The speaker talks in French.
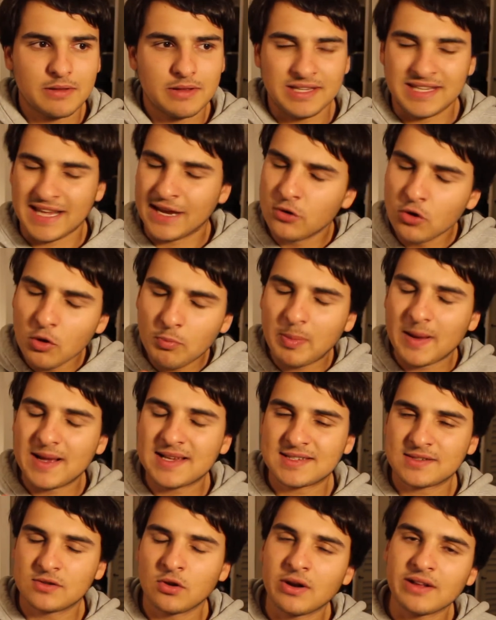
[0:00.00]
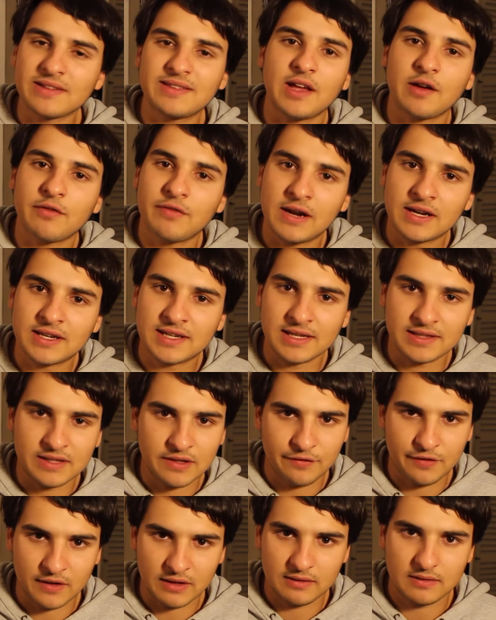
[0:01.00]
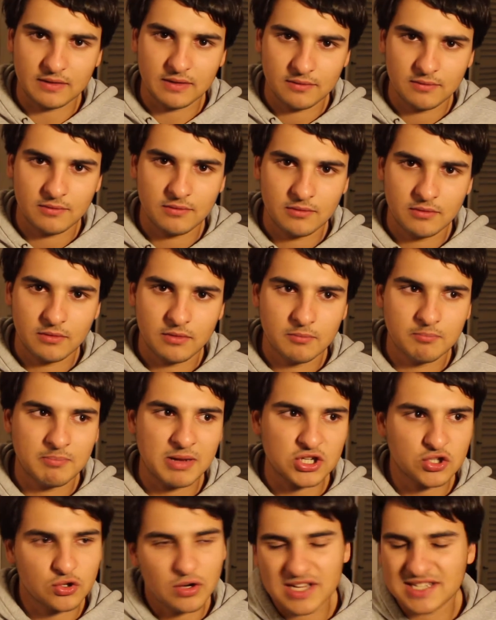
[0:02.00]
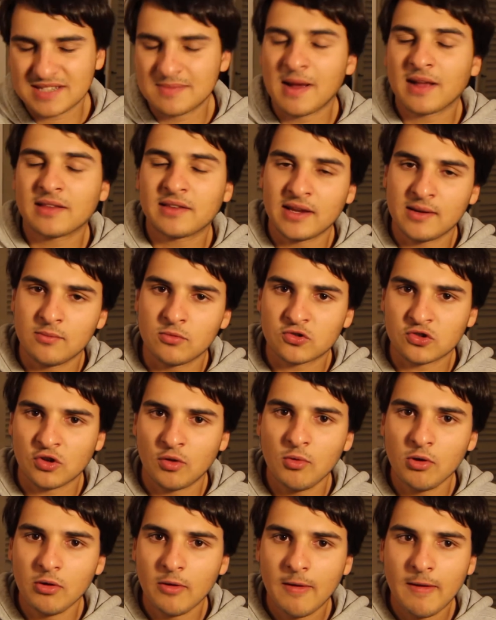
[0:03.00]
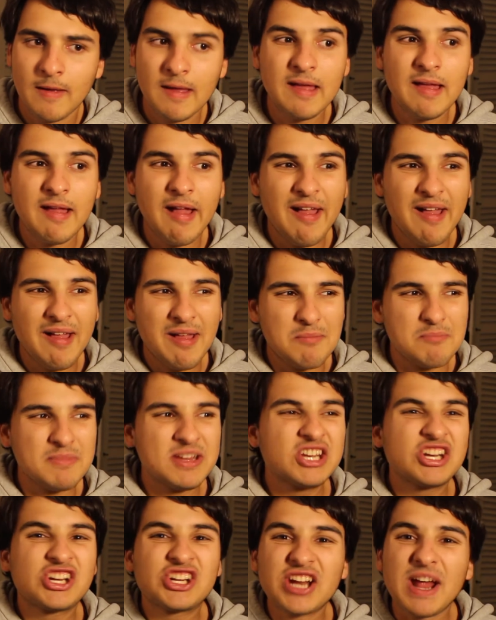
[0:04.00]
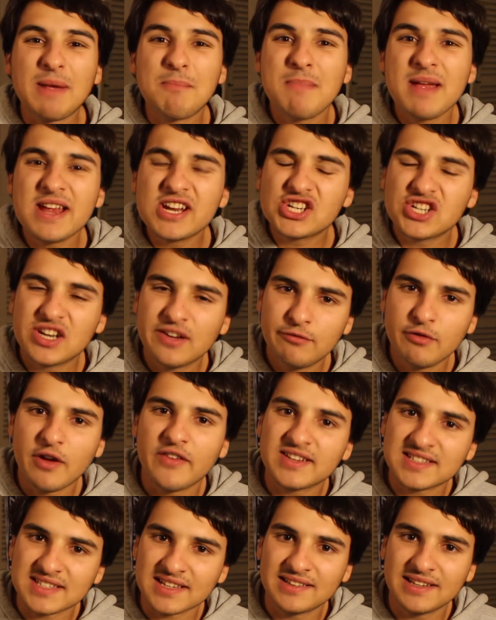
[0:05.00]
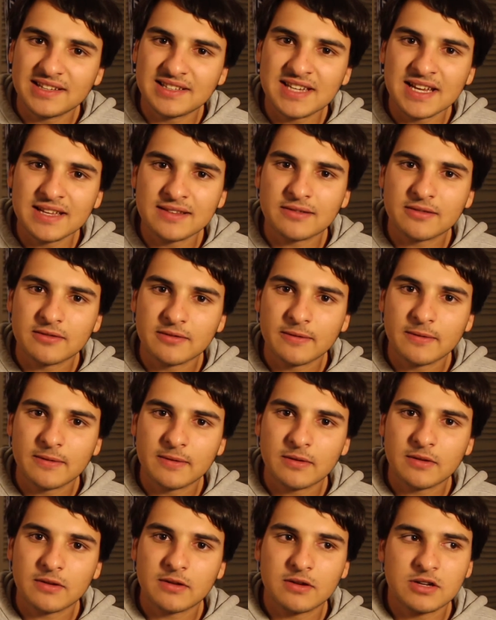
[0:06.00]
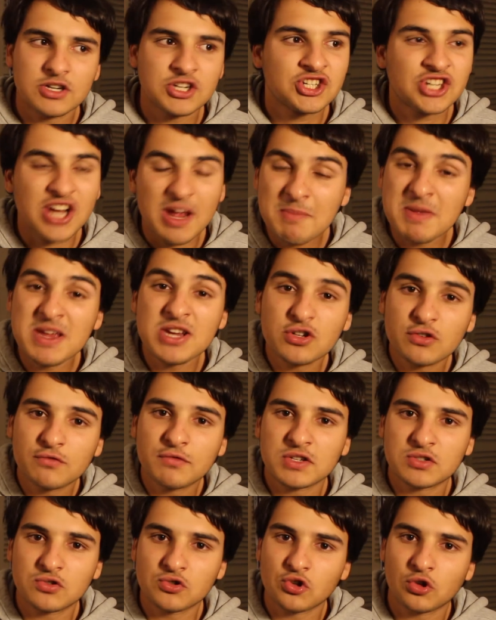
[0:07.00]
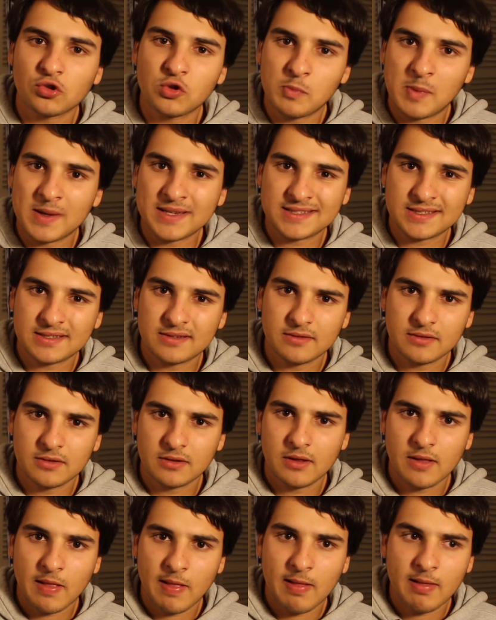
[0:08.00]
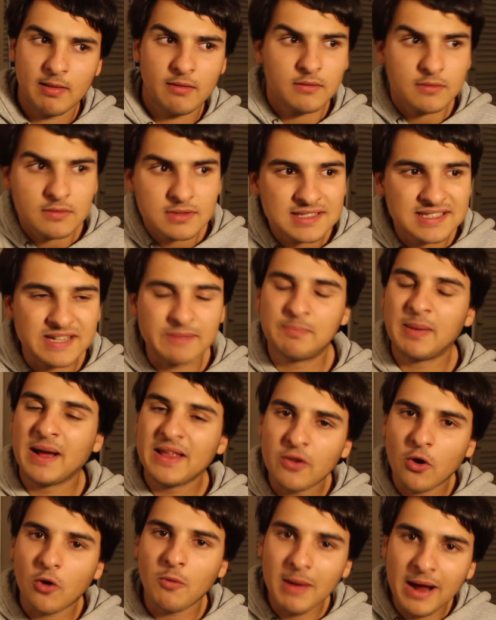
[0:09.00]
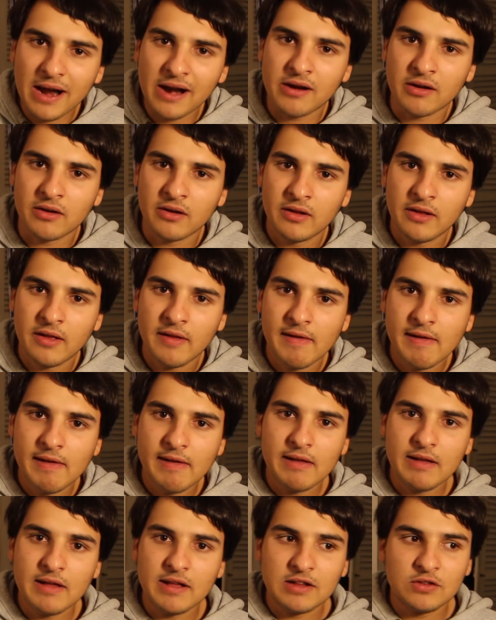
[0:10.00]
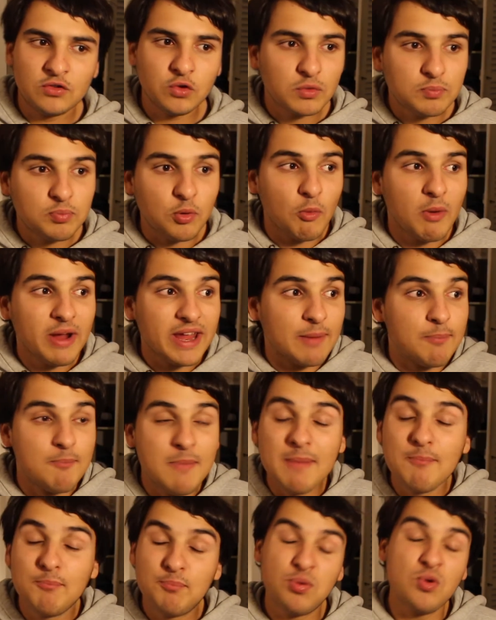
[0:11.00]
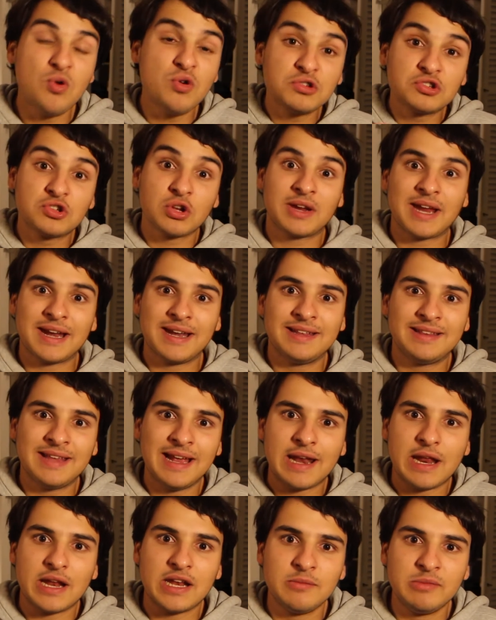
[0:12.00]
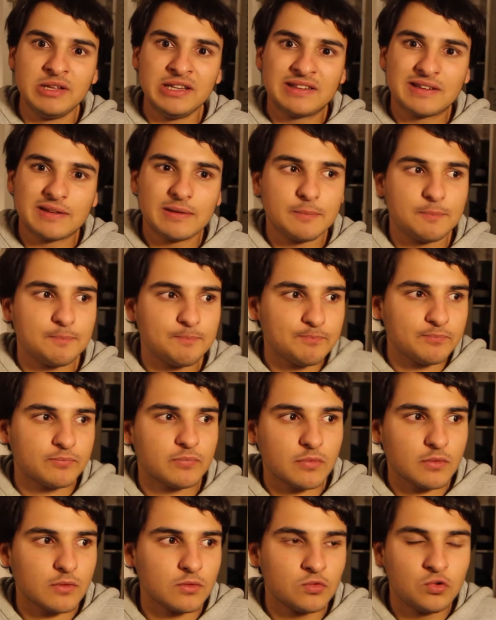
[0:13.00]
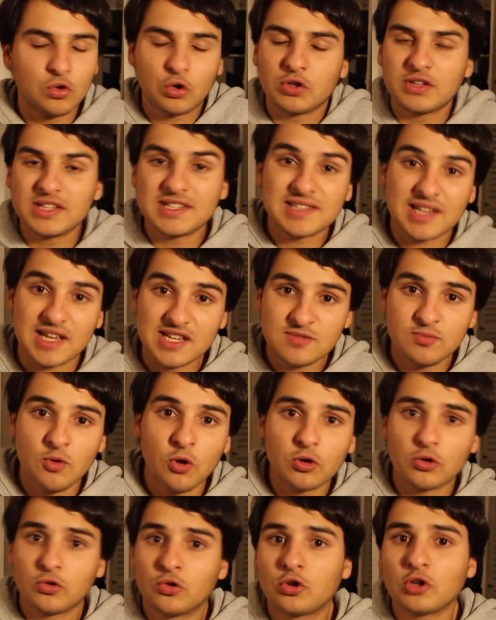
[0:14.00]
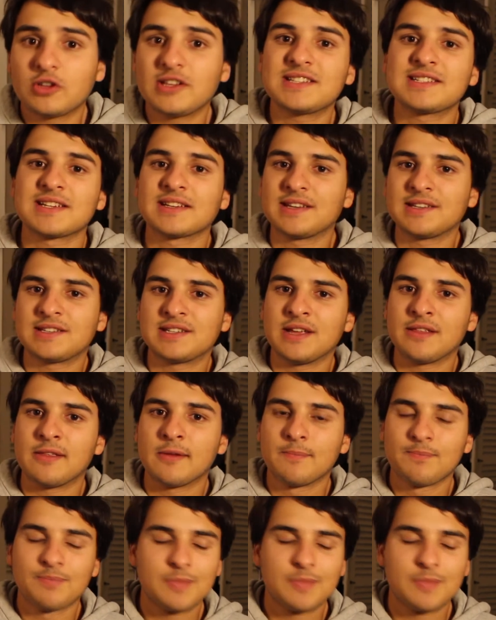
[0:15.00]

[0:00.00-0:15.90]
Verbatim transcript: il y a une passe dans l'intervalle qui a été faite par Jonas Martin, il me semble, mais jamais je l'ai vu avec Saint-Etienne. Jamais je vois ce genre de passe. C'est pas normal. Donc pour moi, il y a même plus de qualité à la limite du côté de Strasbourg que du côté de Saint-Etienne.